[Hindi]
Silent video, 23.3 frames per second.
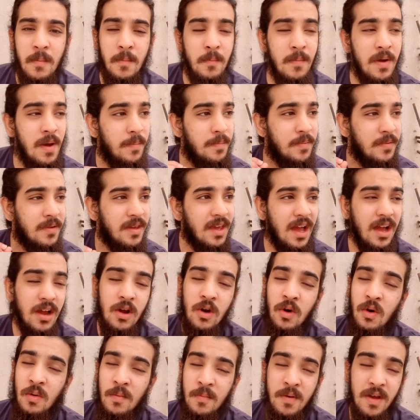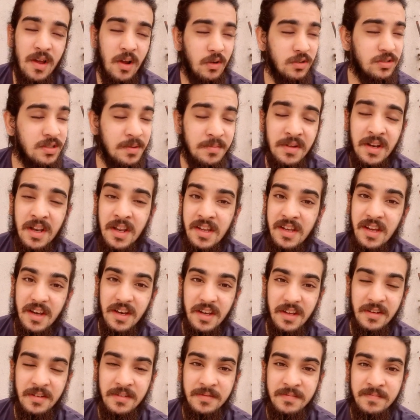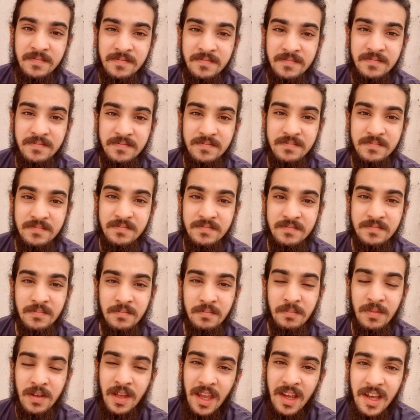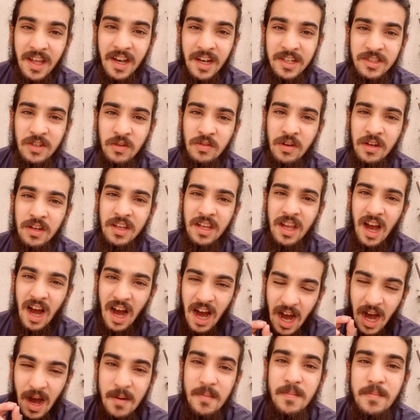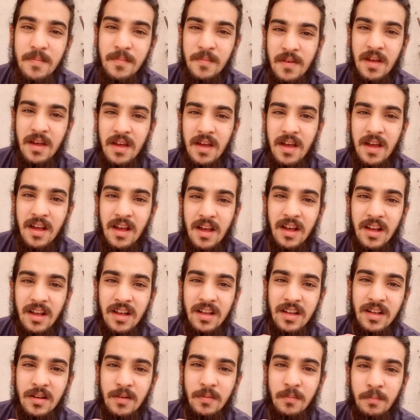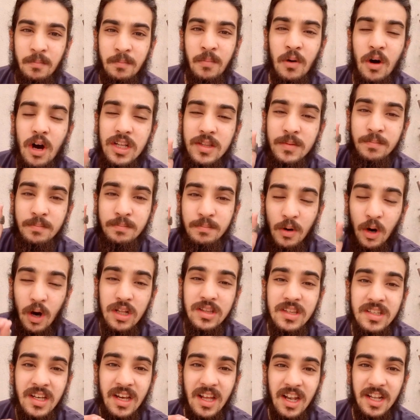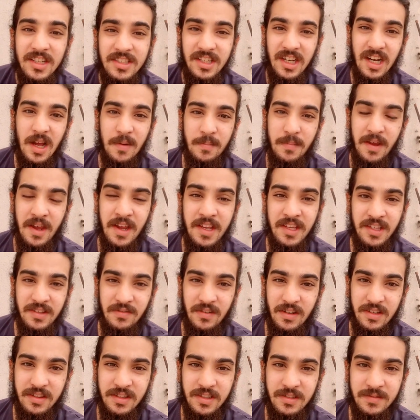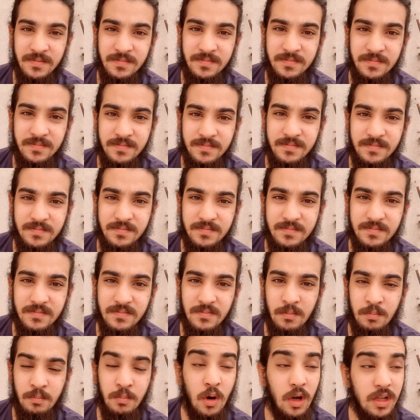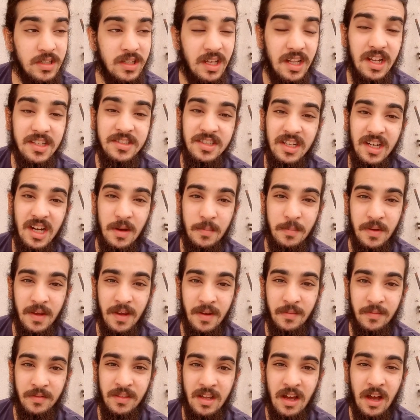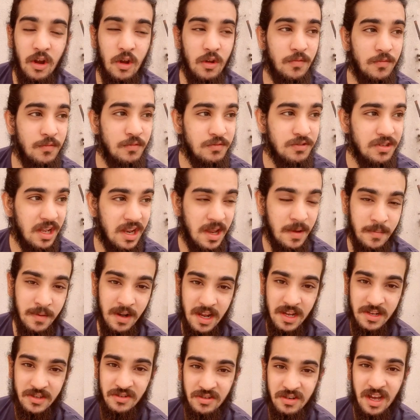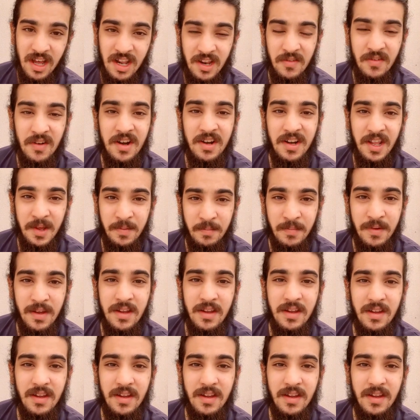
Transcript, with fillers: मैं क्या कहूँ मैं आपको समझ नहीं आ रही मैं यही कहना चाहूँगा कि आप बहुत बहुत गलत जगह पे हैं इस वक्त बहुत गलत जगह पे है ना कोई फ्यूचर है महाराष्ट्र का आने वाले टाइम में